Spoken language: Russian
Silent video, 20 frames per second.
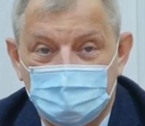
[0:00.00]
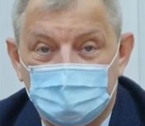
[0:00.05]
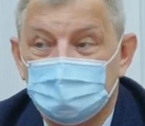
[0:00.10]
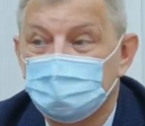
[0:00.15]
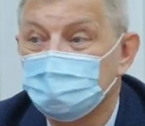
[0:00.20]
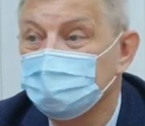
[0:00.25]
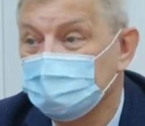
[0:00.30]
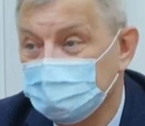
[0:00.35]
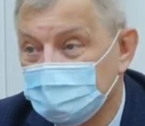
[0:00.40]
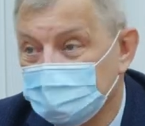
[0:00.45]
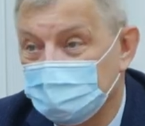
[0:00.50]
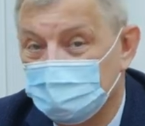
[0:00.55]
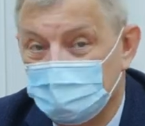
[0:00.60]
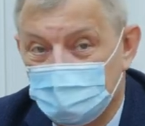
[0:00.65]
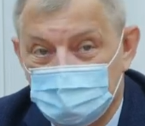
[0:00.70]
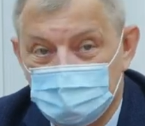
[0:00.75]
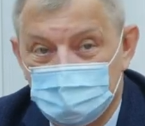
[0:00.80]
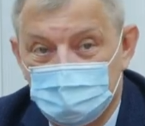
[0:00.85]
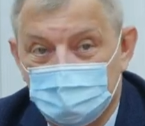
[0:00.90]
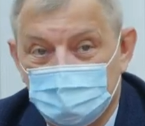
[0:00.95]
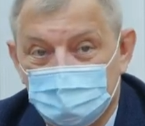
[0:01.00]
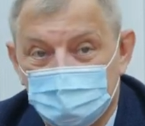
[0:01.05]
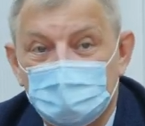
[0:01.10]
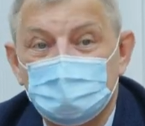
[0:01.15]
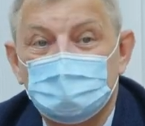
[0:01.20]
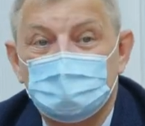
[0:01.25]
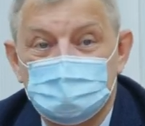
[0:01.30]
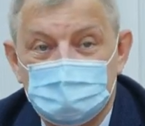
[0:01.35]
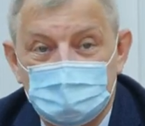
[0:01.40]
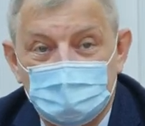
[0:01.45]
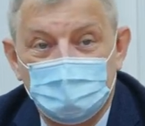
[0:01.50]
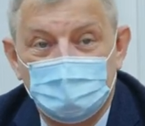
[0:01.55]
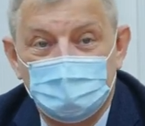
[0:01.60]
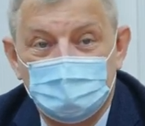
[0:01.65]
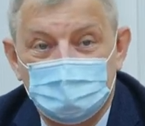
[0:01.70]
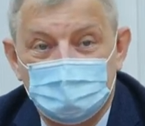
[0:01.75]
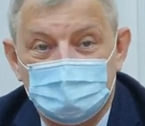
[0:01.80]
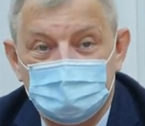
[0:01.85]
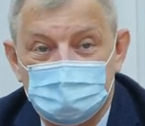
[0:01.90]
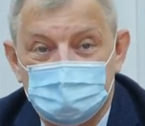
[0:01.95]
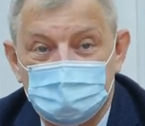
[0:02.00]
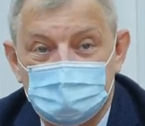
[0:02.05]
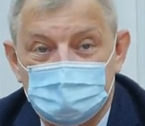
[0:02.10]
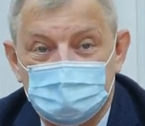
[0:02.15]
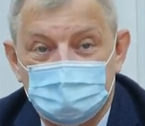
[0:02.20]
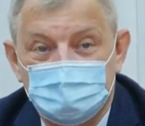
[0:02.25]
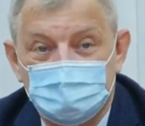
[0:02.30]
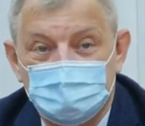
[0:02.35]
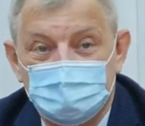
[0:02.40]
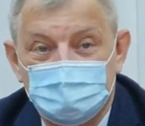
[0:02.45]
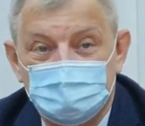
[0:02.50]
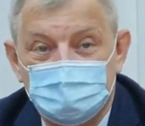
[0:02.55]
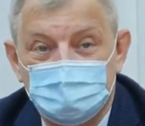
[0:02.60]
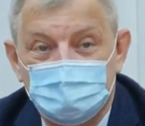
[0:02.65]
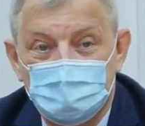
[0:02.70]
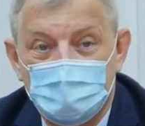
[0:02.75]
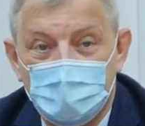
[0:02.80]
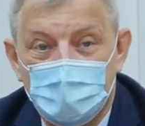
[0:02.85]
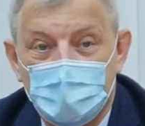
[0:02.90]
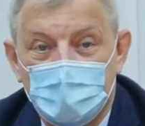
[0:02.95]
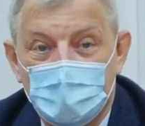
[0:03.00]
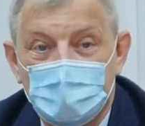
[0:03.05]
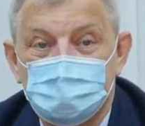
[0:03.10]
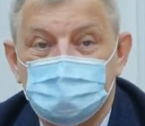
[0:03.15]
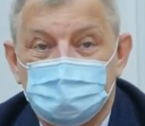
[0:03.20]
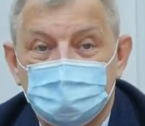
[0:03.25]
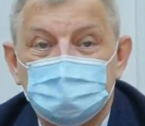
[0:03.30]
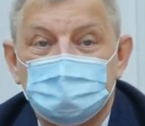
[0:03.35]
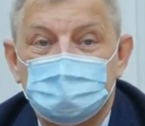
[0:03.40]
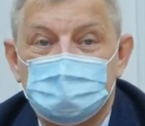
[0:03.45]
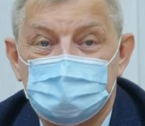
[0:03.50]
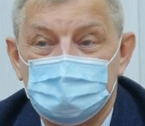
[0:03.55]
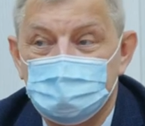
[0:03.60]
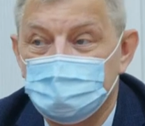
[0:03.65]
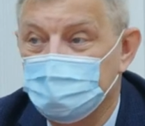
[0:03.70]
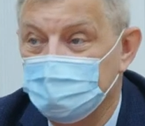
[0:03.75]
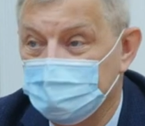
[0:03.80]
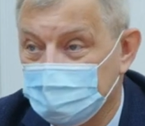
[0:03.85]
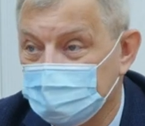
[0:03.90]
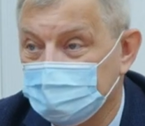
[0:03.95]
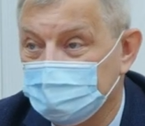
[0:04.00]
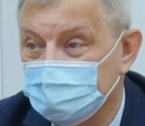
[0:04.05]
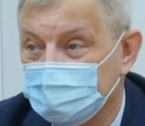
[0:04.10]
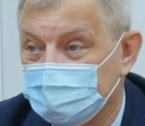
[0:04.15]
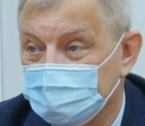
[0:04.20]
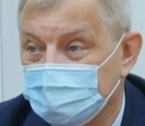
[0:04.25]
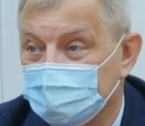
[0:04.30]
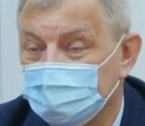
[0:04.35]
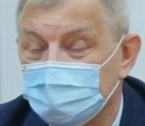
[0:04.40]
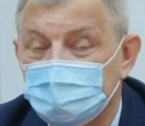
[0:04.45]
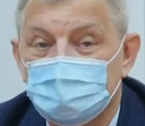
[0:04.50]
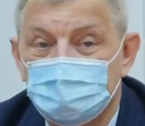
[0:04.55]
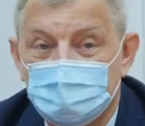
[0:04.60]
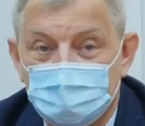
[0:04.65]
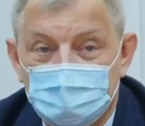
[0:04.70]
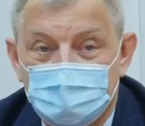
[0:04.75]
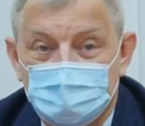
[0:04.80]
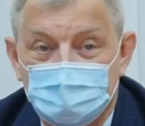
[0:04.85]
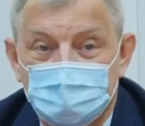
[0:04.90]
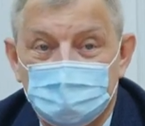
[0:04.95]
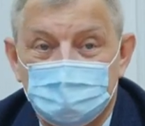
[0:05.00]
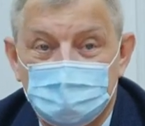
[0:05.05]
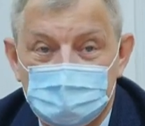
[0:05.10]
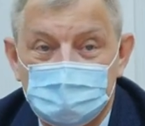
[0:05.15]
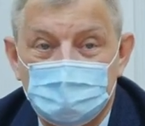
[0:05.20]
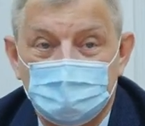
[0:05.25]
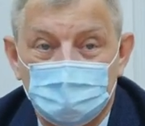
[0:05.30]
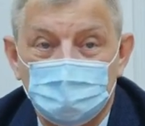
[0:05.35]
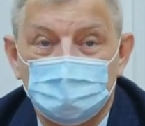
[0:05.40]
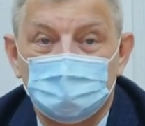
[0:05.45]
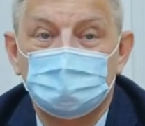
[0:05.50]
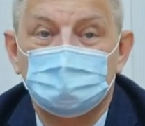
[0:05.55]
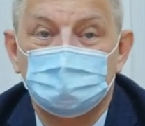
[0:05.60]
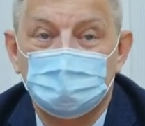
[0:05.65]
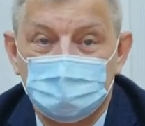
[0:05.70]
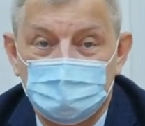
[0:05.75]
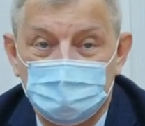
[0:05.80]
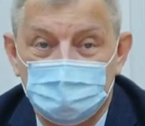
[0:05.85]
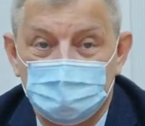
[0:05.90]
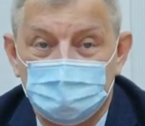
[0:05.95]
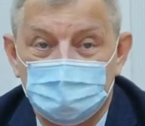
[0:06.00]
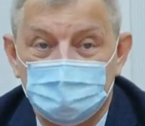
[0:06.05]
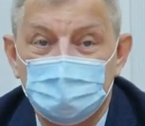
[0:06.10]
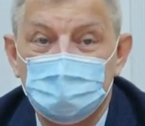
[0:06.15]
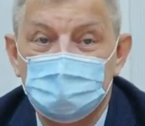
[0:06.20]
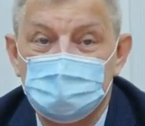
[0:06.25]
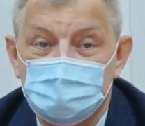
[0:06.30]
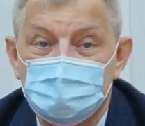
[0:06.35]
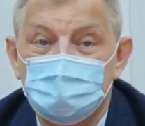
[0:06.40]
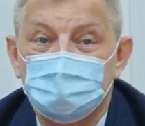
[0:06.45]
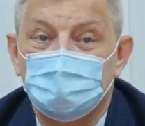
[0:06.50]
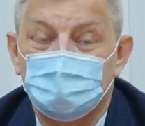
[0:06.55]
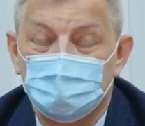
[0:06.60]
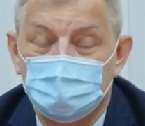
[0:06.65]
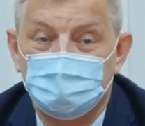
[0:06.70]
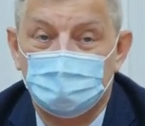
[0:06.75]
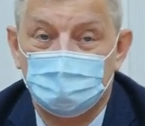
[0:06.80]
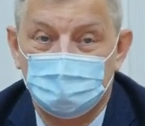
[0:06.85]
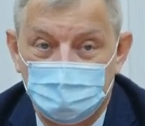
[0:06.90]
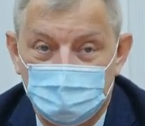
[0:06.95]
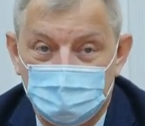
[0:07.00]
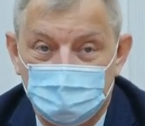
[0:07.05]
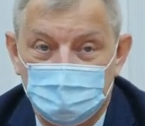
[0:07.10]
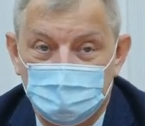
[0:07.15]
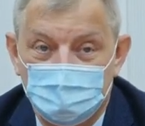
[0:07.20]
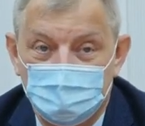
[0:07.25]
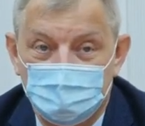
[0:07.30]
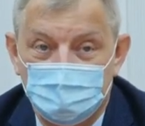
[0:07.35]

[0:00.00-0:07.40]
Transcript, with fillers: Вот вопрос в чем, банковской гарантии смысл. То есть мы-то вот, в этом отношении подстрахованы вот этим, 2,7 миллиона рублей.